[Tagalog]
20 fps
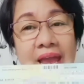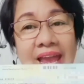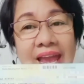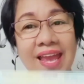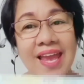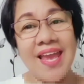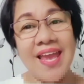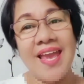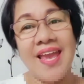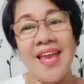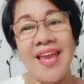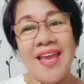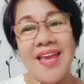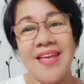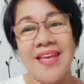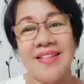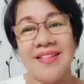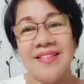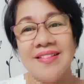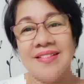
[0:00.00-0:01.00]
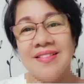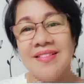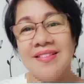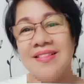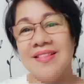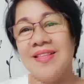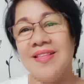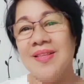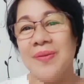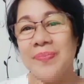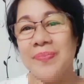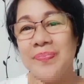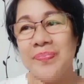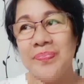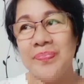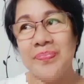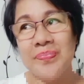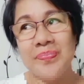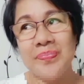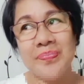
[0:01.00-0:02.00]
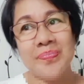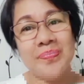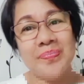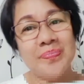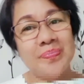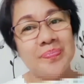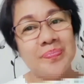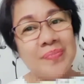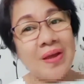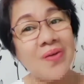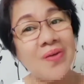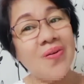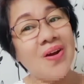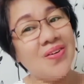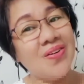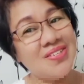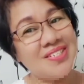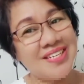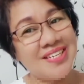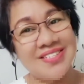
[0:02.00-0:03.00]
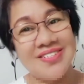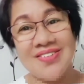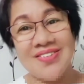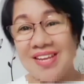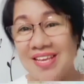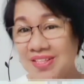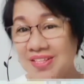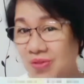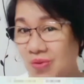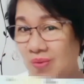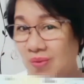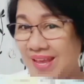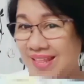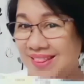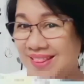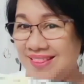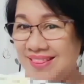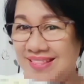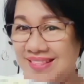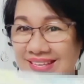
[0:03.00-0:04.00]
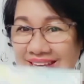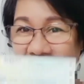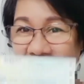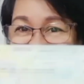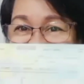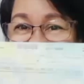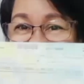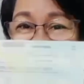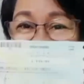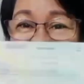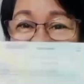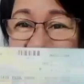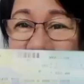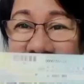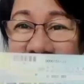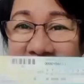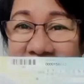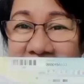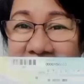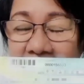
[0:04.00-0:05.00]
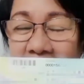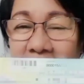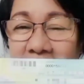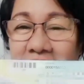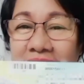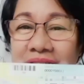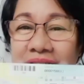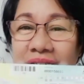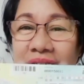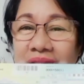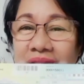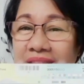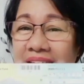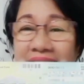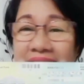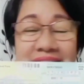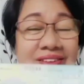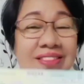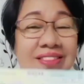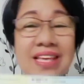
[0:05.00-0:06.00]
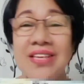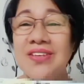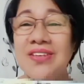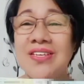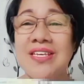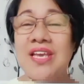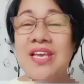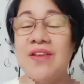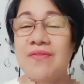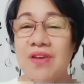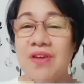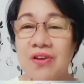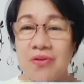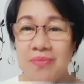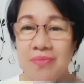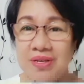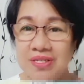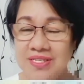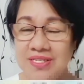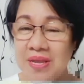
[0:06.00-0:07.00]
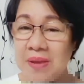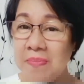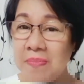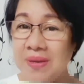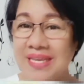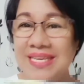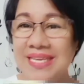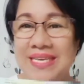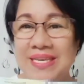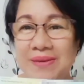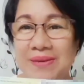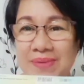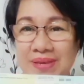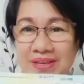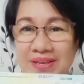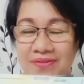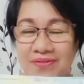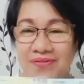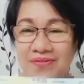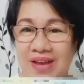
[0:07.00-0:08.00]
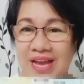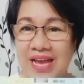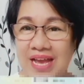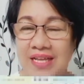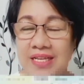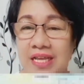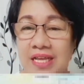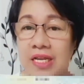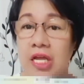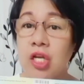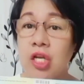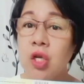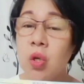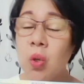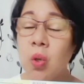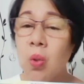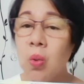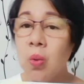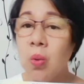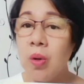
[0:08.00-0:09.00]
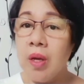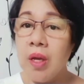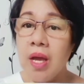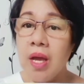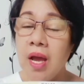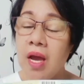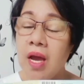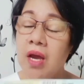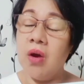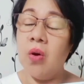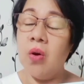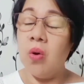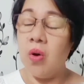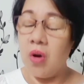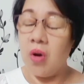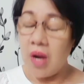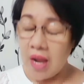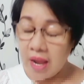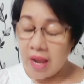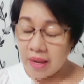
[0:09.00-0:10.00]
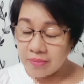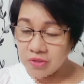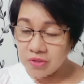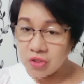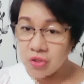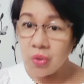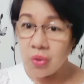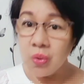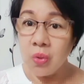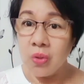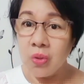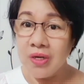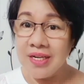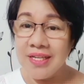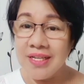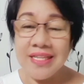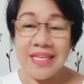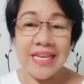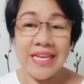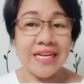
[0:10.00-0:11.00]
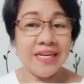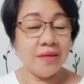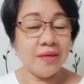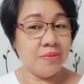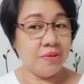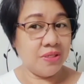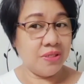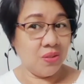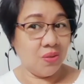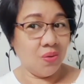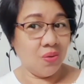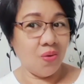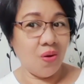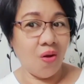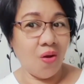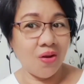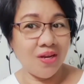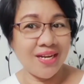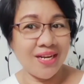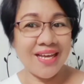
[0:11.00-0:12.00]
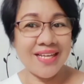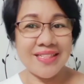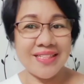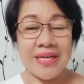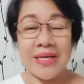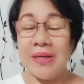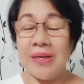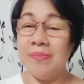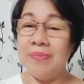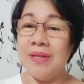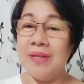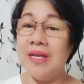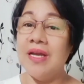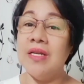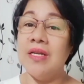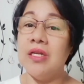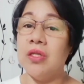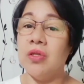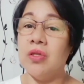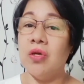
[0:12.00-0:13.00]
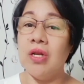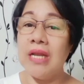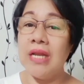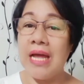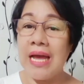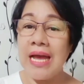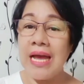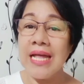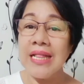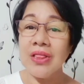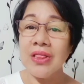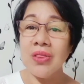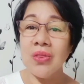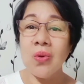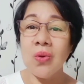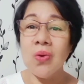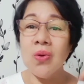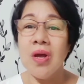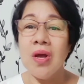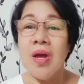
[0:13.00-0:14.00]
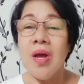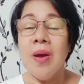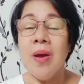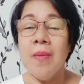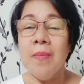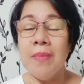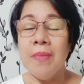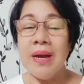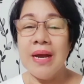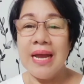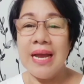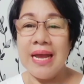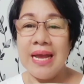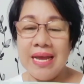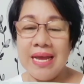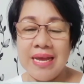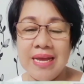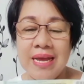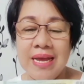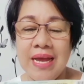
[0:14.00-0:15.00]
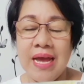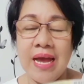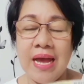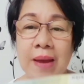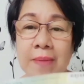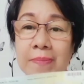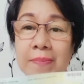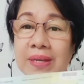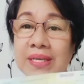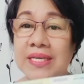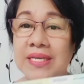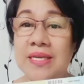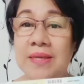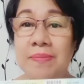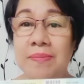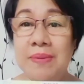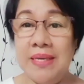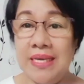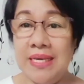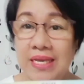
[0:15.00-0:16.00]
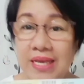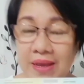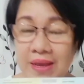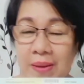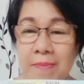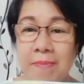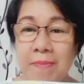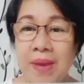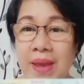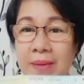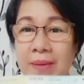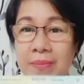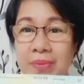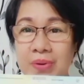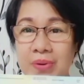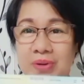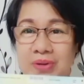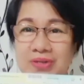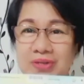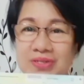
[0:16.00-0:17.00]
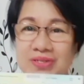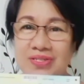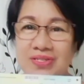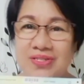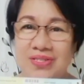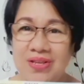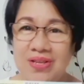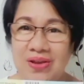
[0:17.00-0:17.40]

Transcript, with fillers: And nakuha ko siya July 20. Okay guys? So thank you, thank you again very much sa pag-ibig fan. I don't know, oh, I'm sure, hindi lang naman siguro ako nakatanggap ng ganito lahat ng mga uh, pag-ibig members.